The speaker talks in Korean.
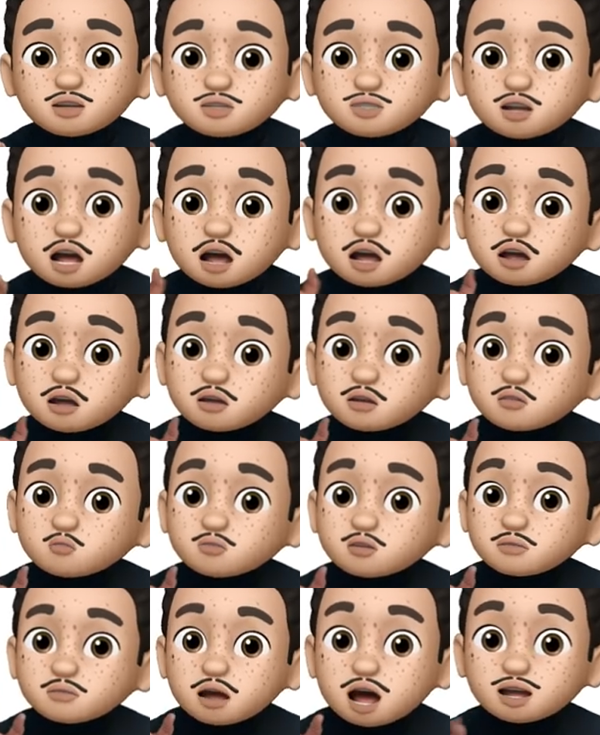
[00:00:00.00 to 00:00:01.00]
자,
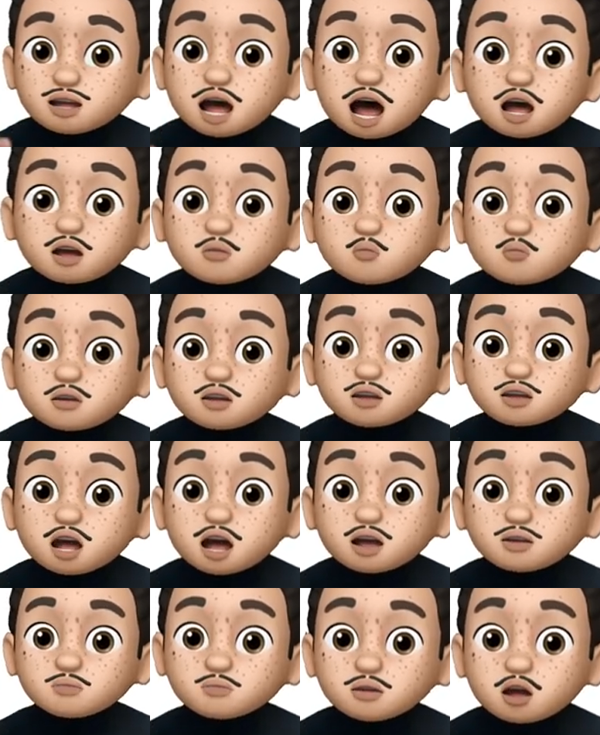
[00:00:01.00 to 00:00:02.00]
우리 많이 알고 있는
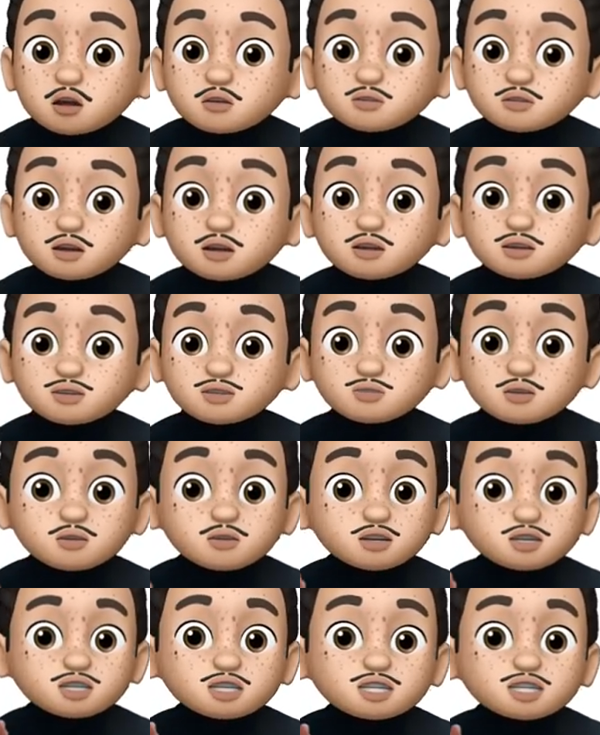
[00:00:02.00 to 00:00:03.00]
단어입니다. 어떻게
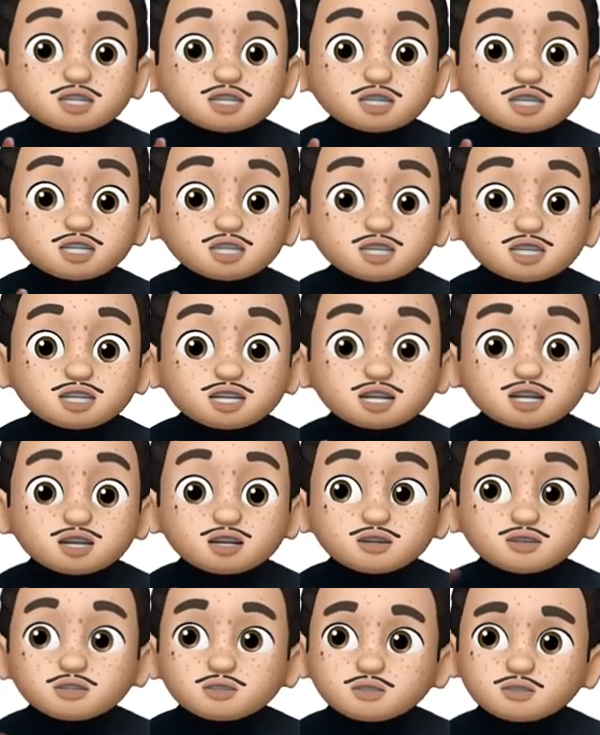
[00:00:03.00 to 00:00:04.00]
읽죠?
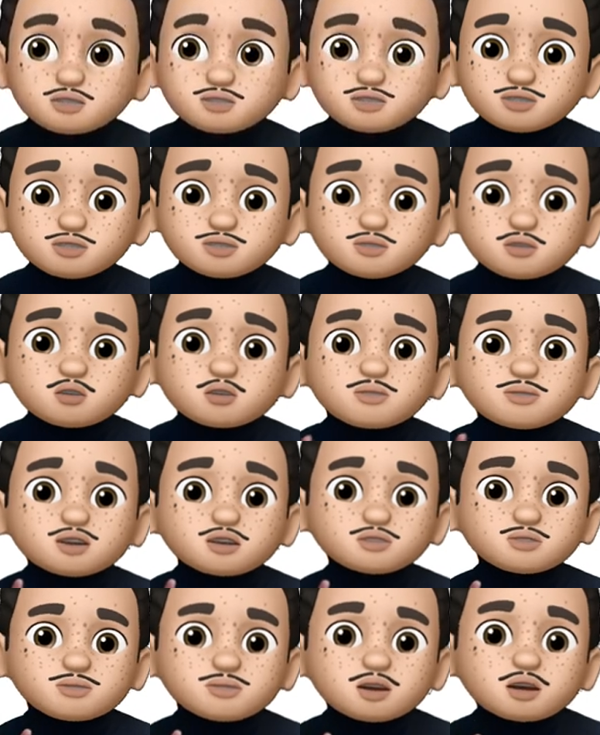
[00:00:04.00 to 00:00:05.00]
추징. 그렇죠.
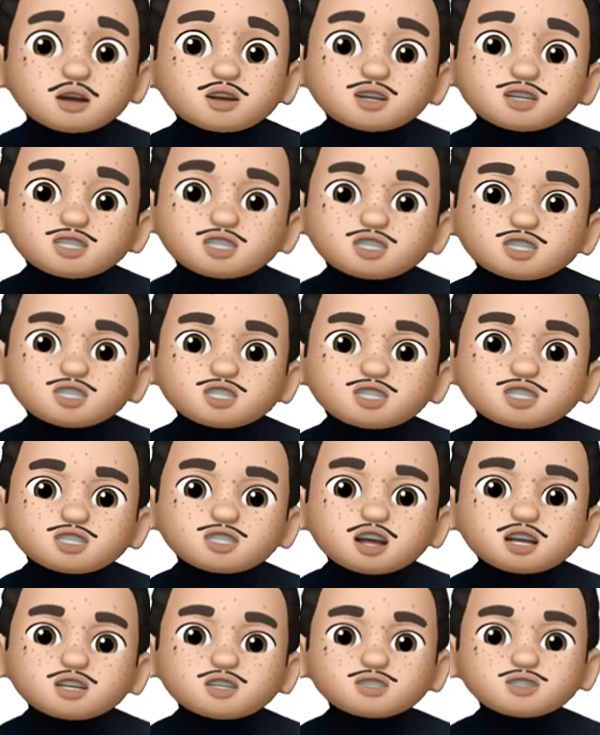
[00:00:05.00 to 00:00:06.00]
그래서
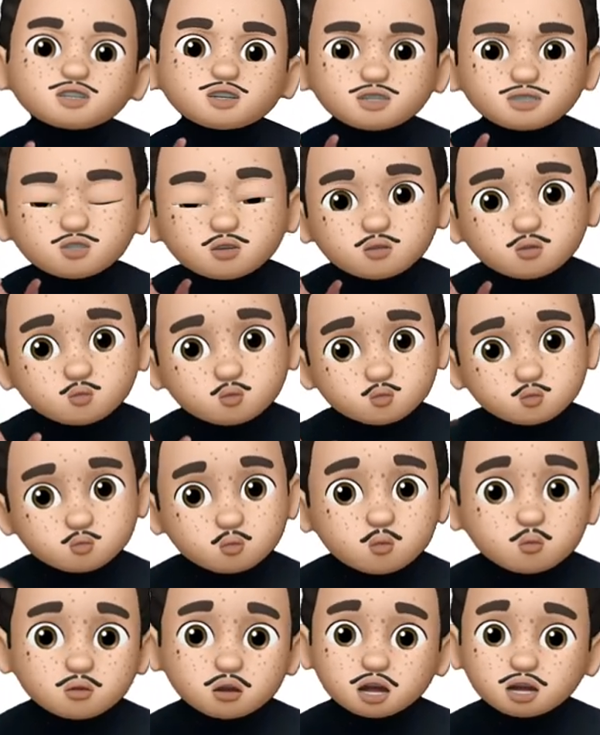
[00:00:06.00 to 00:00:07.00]
추징의 뜻에서
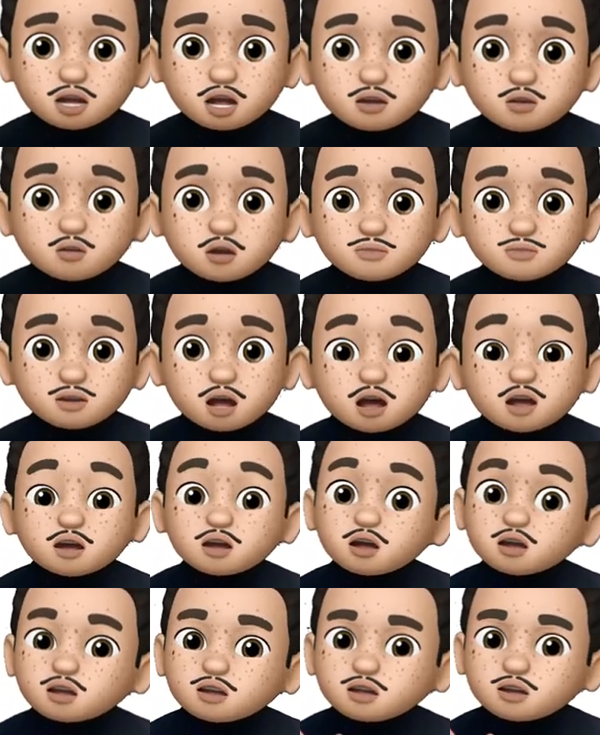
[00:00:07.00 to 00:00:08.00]
놀라다라고 합니다.
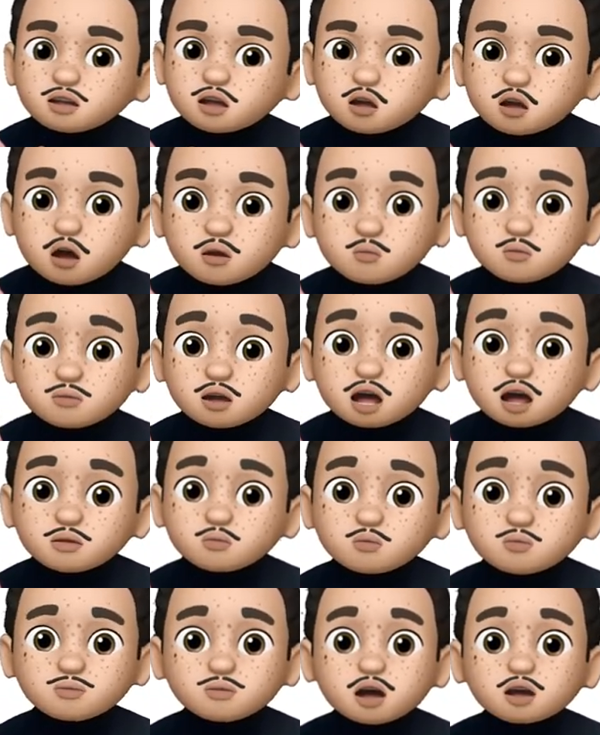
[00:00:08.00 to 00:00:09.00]
이걸 엄밀하게
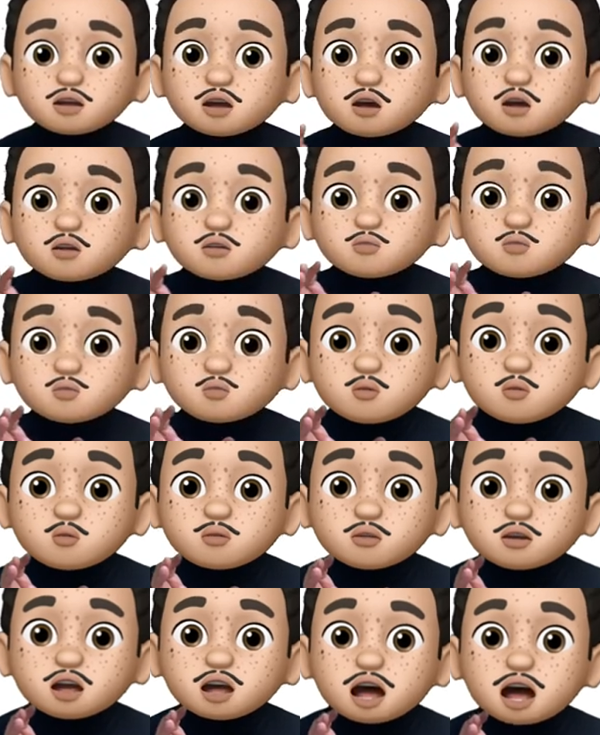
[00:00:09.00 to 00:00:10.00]
보면
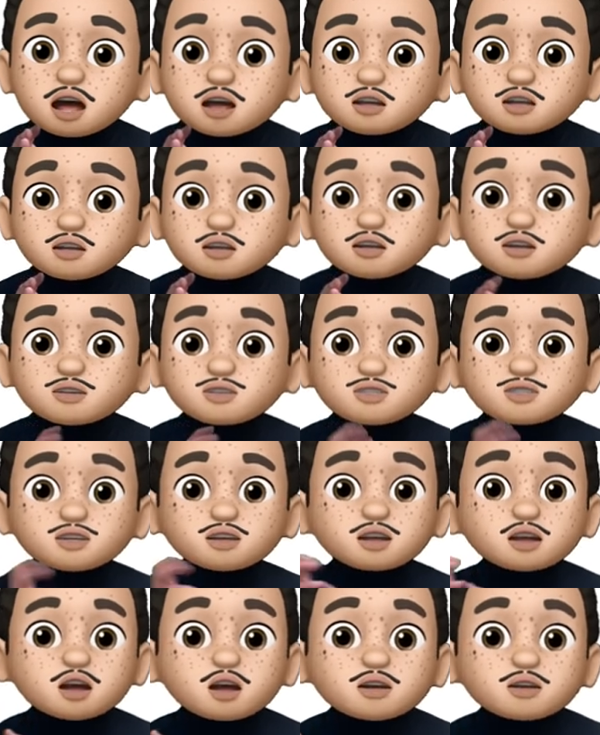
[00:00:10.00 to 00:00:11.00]
놀라는
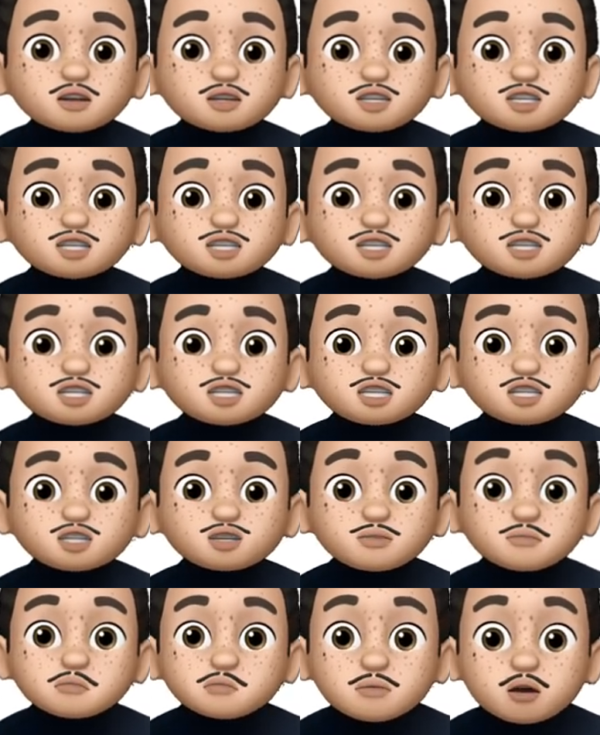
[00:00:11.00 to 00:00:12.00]
것을
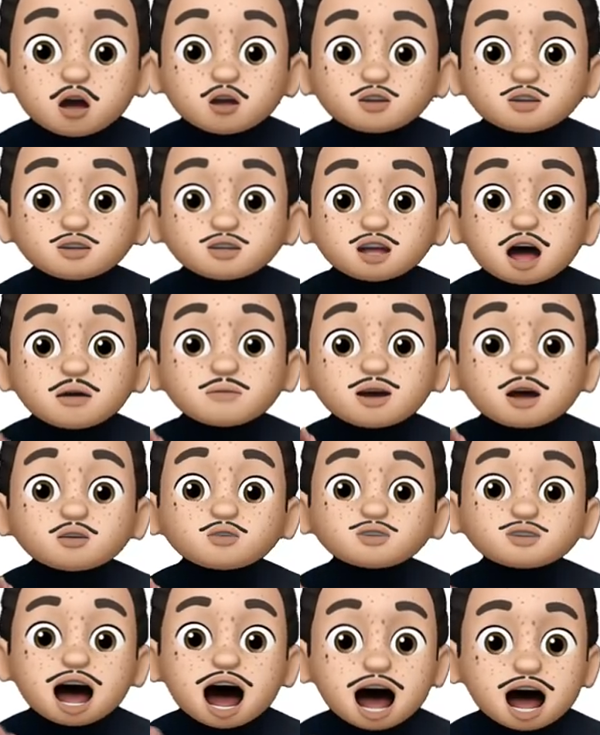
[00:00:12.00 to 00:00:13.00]
추 먹다
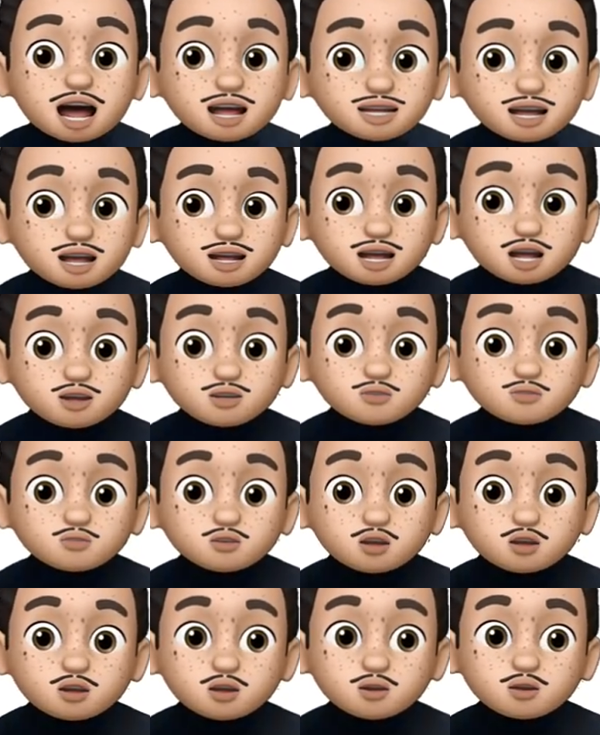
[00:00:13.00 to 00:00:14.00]
바로 당하다가 되는
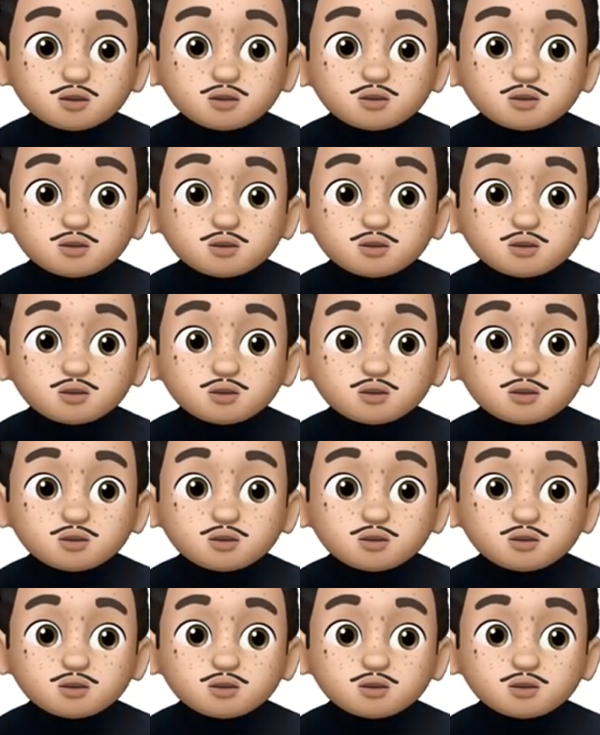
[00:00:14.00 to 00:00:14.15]
거예요.